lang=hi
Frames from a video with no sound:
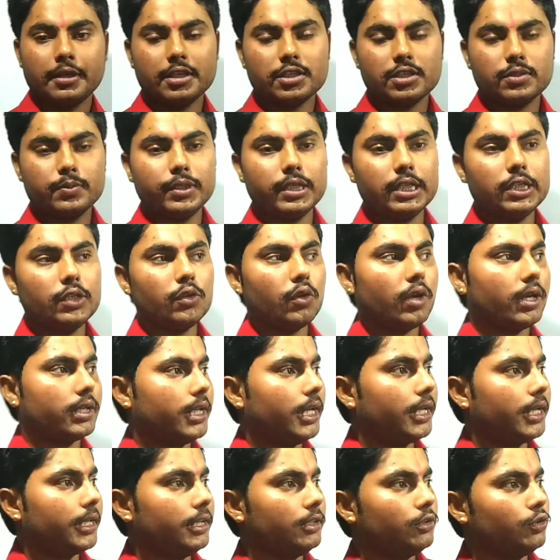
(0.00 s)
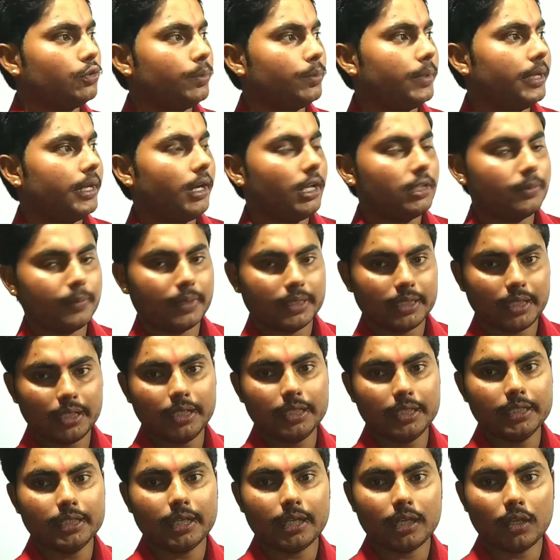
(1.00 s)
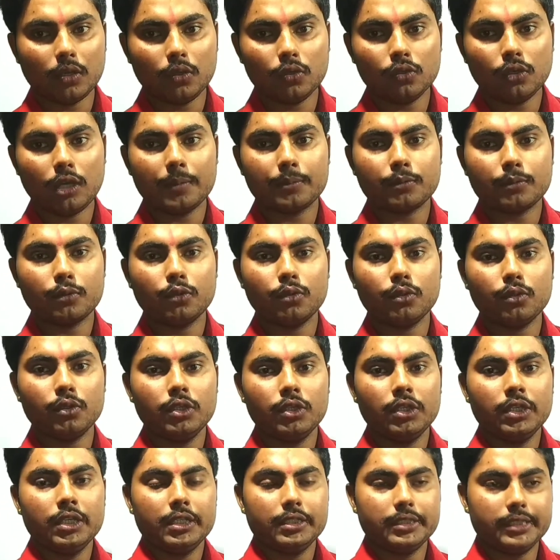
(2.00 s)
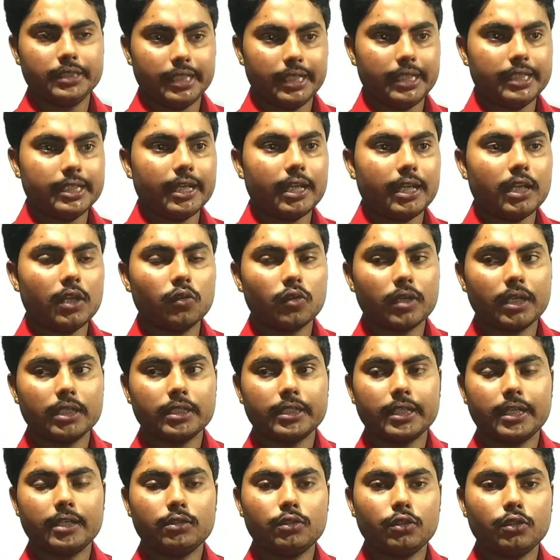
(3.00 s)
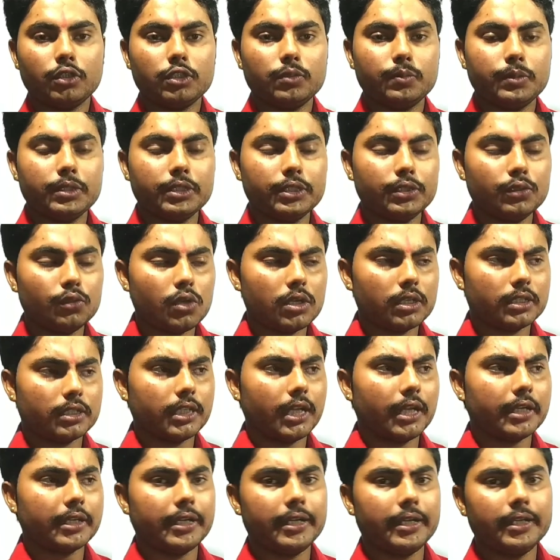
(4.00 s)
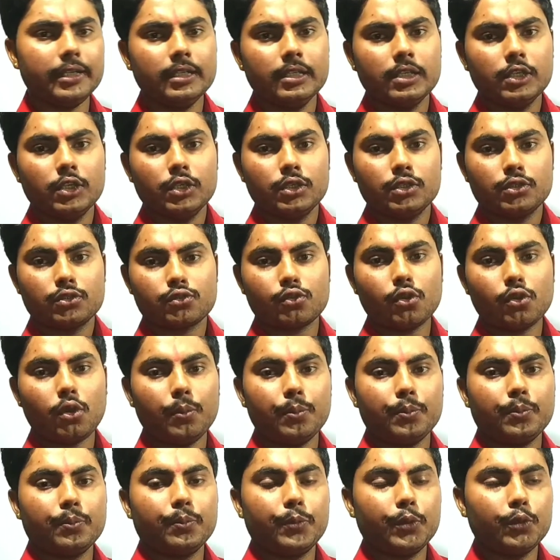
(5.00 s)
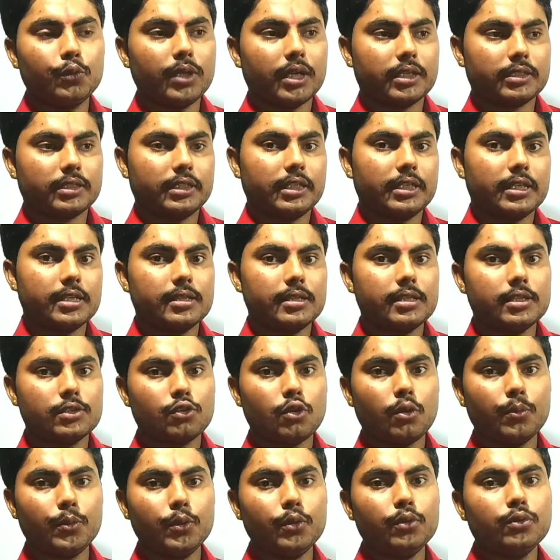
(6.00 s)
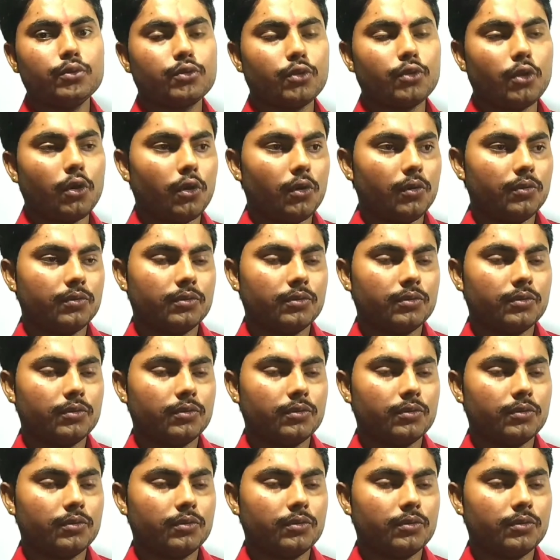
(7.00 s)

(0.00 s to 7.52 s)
इस वीडियो का टारगेट जो मैं आज बनाने जा रहा हूँ आपको देने जा रहा हूँ कंटेंट तो इस वीडियो टारगेट सौ व्यू रखते हैं कितने सौ व्यू सौ